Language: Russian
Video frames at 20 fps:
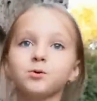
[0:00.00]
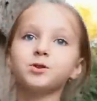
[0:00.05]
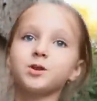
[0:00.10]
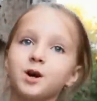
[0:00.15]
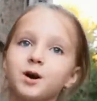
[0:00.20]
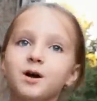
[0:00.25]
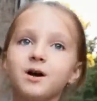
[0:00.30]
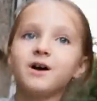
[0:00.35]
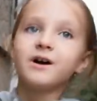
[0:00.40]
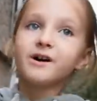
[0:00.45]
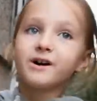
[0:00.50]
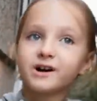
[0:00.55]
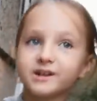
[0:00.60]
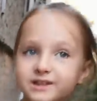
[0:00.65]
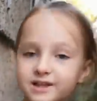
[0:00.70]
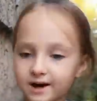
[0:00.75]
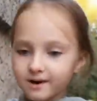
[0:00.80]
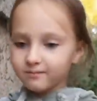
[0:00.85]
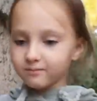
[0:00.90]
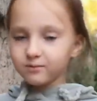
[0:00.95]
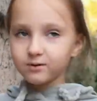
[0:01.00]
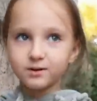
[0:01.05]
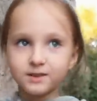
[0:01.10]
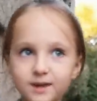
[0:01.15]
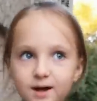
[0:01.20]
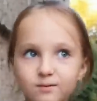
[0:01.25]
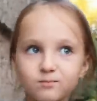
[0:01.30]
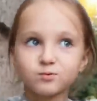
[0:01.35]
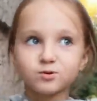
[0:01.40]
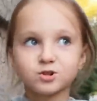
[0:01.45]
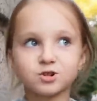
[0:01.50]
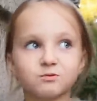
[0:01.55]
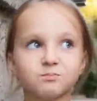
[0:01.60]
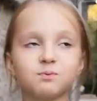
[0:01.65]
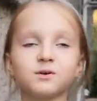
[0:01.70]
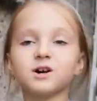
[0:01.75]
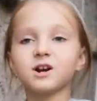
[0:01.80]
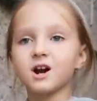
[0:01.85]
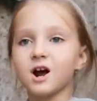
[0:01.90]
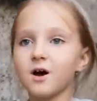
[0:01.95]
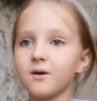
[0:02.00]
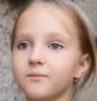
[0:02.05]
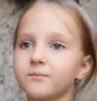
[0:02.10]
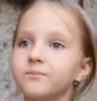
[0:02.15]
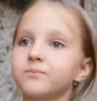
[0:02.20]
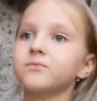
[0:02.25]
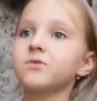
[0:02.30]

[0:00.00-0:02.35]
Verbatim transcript: утро, когда мы, нам уже пора